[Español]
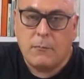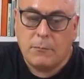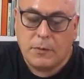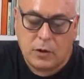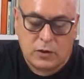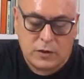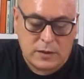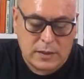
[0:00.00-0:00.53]

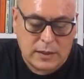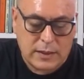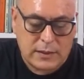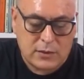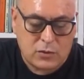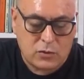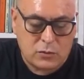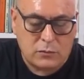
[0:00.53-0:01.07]
Pero en este
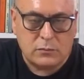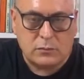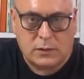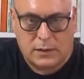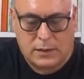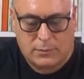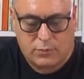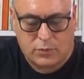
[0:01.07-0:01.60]
caso,
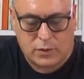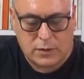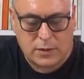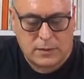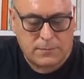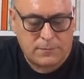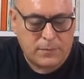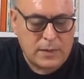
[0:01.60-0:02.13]
de la
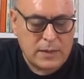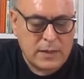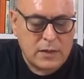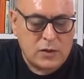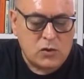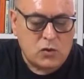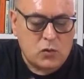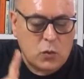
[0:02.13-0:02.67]
poesía,
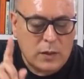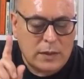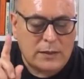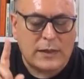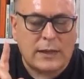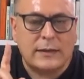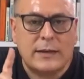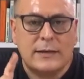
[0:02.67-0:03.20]
suele
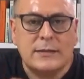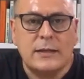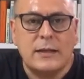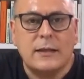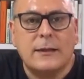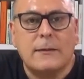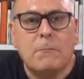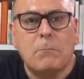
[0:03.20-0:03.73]
tratarse
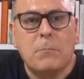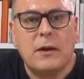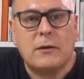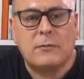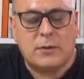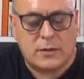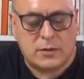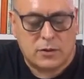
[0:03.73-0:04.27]
de
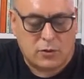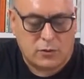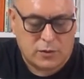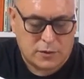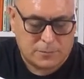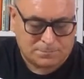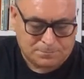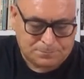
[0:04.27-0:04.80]
perversiones.